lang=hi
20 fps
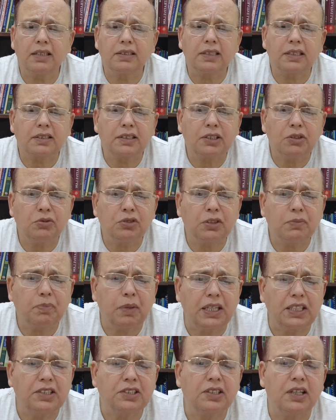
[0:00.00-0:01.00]
कर सकते हैं उसे
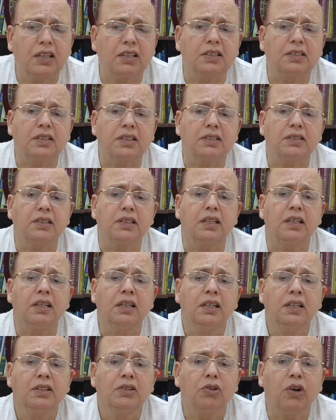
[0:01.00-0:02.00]
पनिश कर सकते हैं